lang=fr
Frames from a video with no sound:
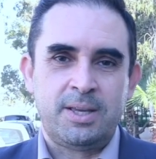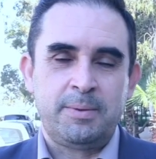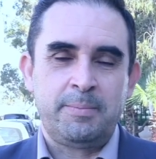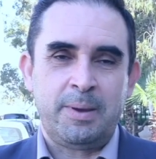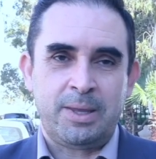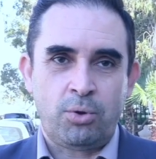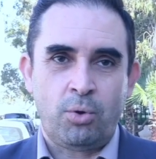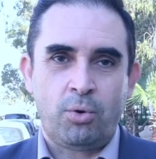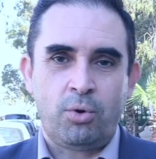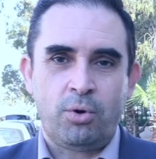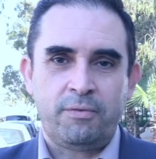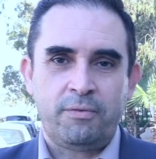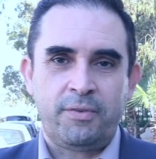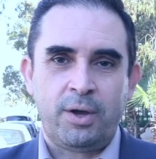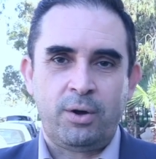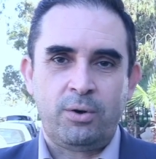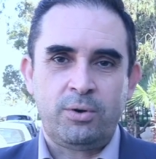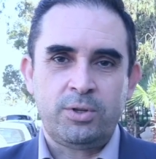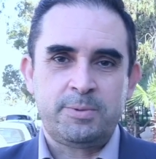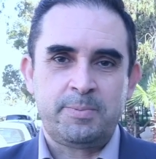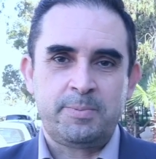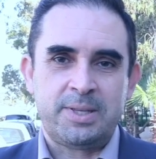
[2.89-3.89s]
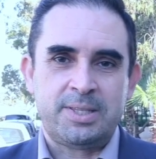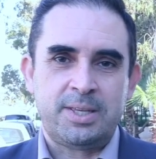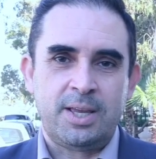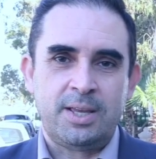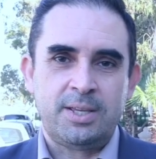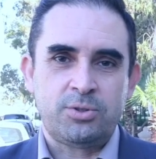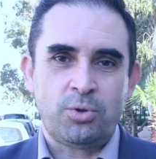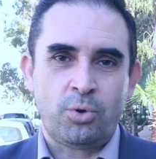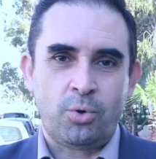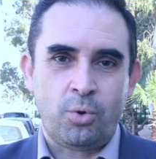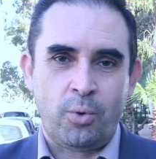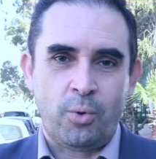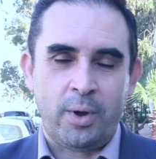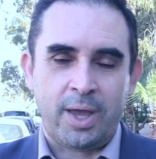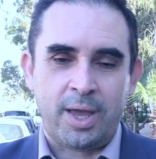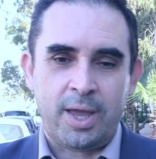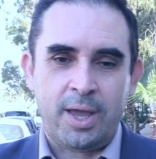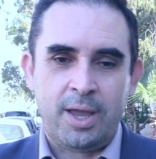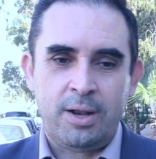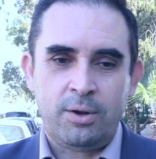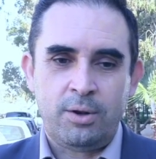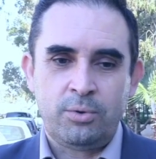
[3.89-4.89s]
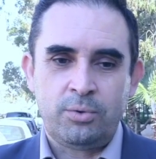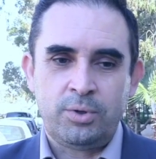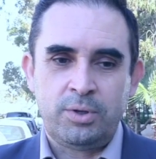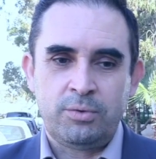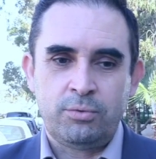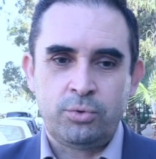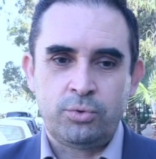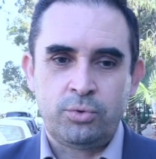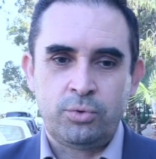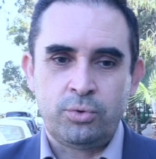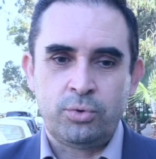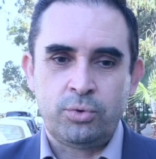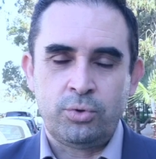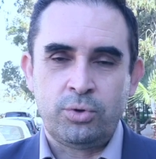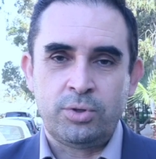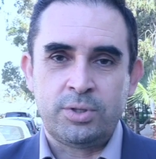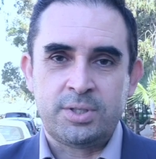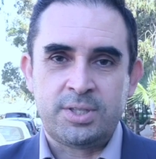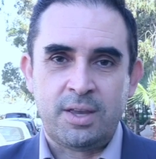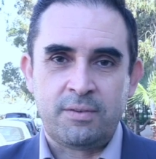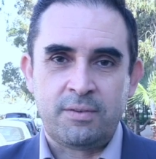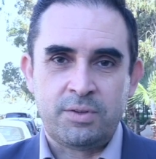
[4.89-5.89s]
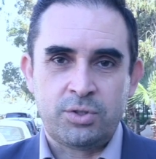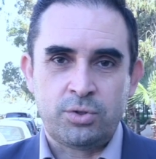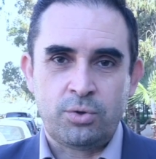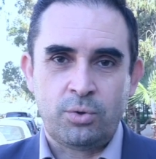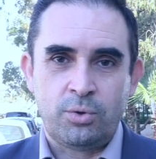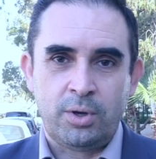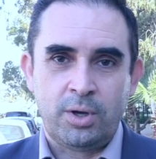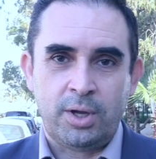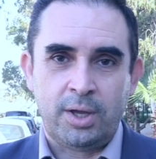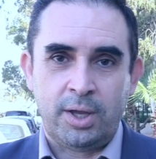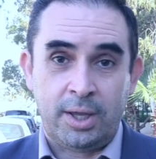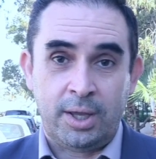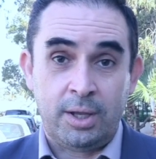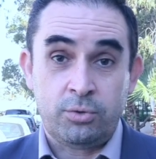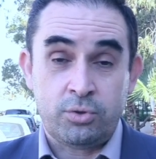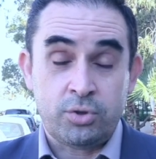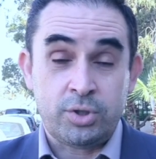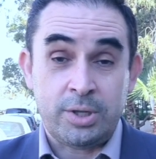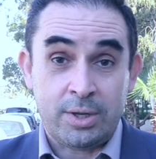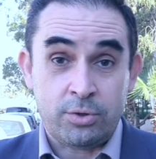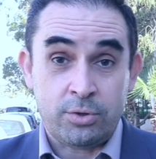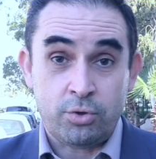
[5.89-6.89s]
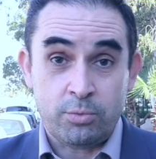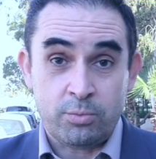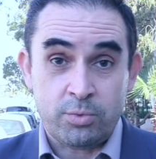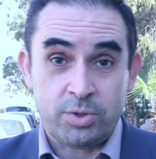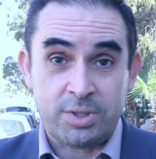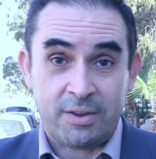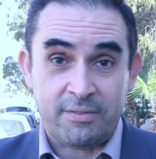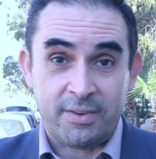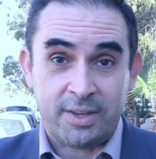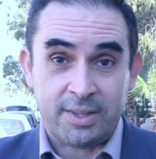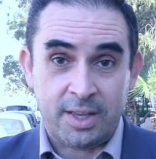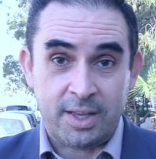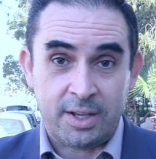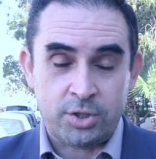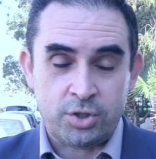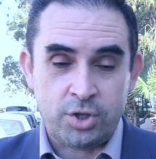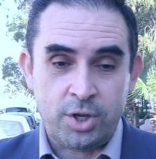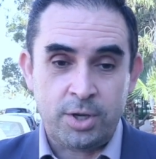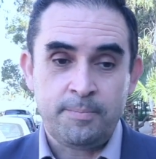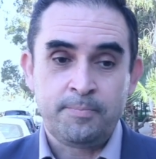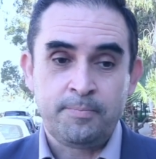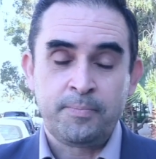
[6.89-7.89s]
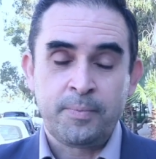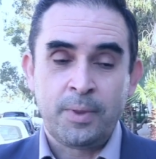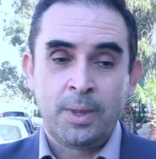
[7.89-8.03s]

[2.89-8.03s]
maître en conférence, spécialiste en ORL au niveau du euh, service d'ORL du CHU Mustapha d'Alger.